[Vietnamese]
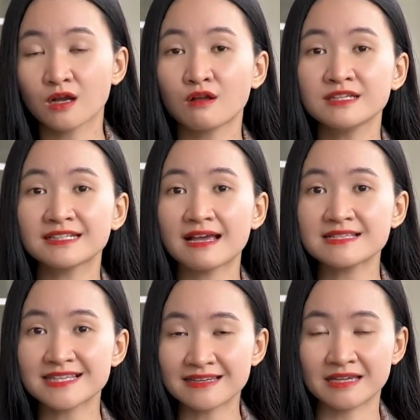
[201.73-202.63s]
có những cái
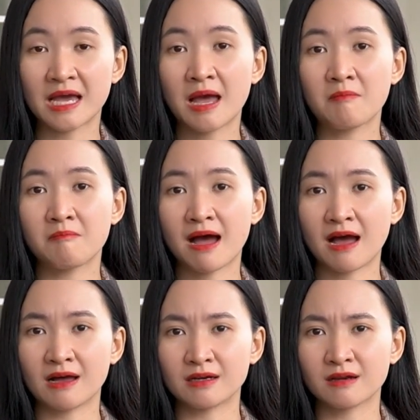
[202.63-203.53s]
gì
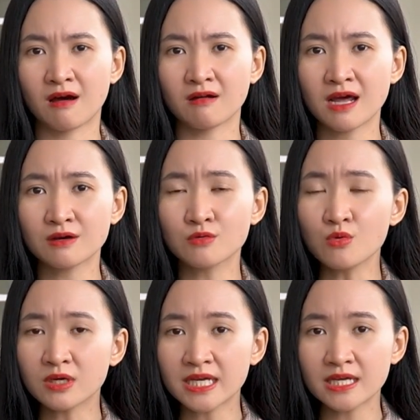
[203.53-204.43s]
mà nó đã
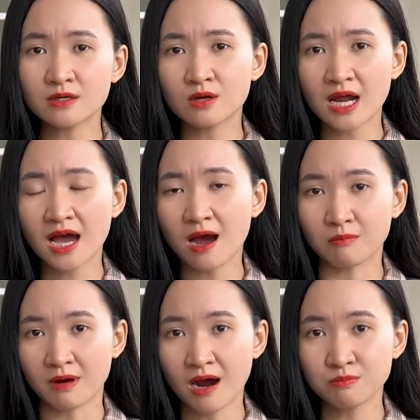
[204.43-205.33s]
cũ kỹ nó đã
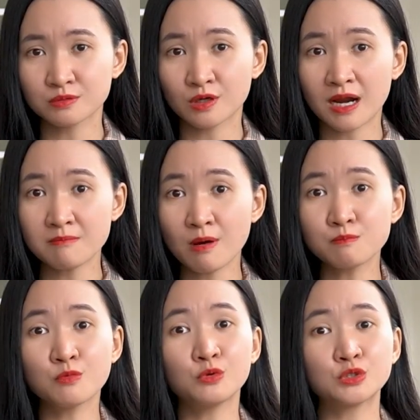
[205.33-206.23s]
hỏng hóc nó đã bốc
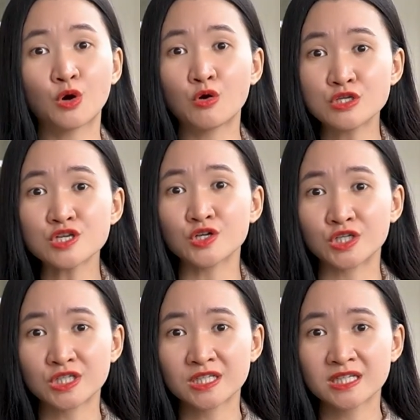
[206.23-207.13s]
mùi thối rồi
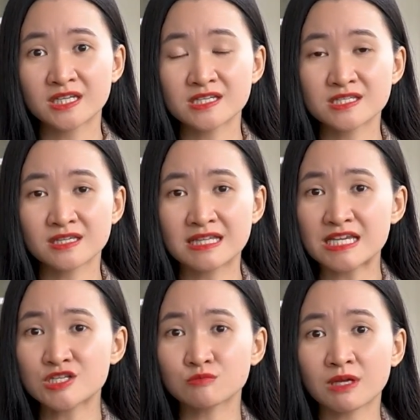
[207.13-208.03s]

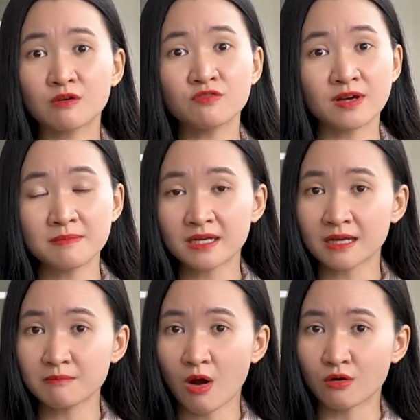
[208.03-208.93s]
thì chúng ta cũng phải biết
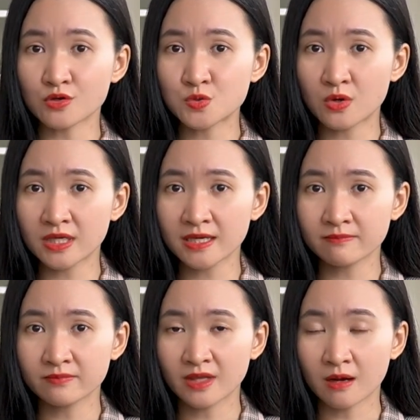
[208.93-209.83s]
cách bỏ nó xuống đi
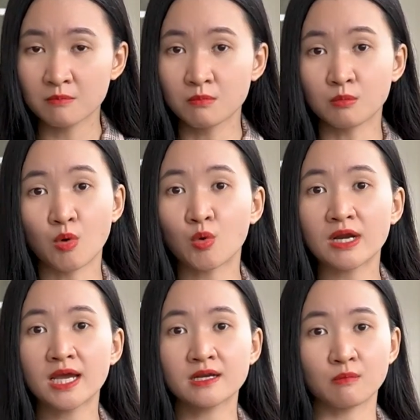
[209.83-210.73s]
một mối
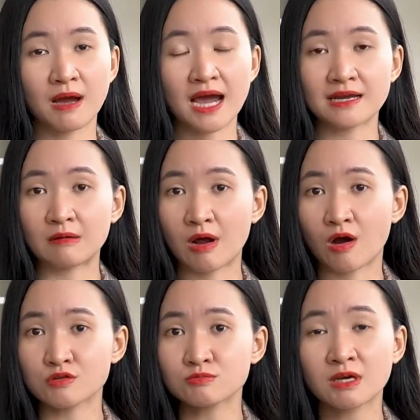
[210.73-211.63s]
quan hệ độc hại nào
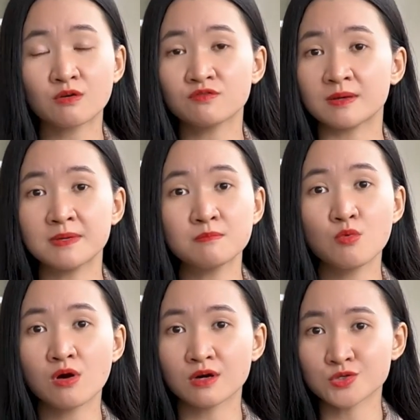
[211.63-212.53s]
đó chúng ta cũng phải biết
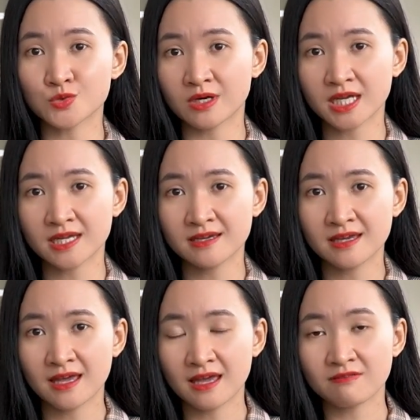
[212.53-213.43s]
buông nó xuống đi
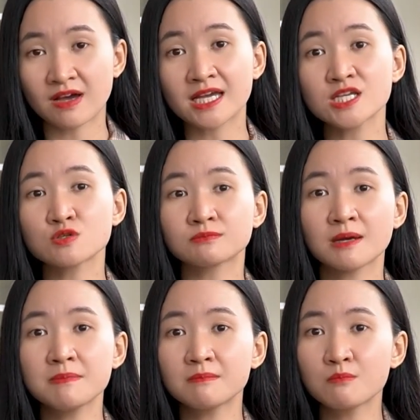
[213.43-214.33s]
và khi chúng
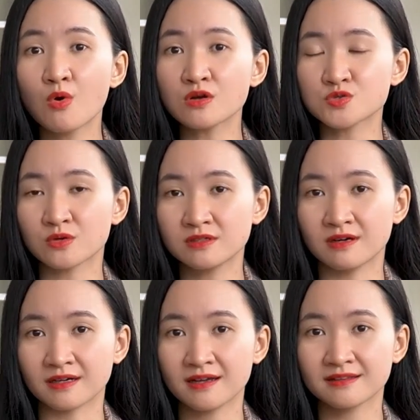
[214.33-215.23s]
ta biết buông xuống
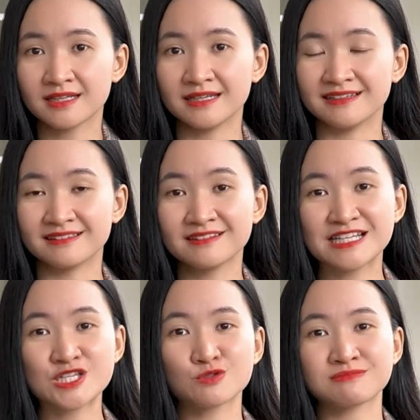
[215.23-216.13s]
được thì tự
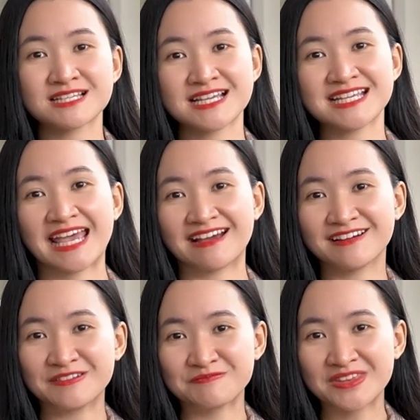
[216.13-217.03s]
nhiên chúng ta sẽ nhẹ
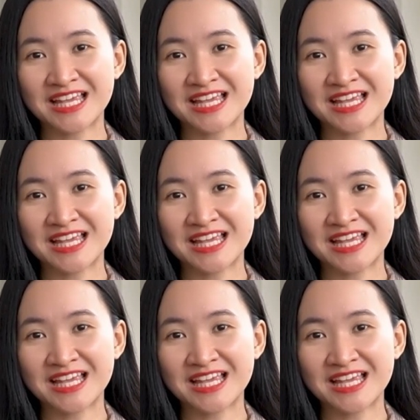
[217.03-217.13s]
hơn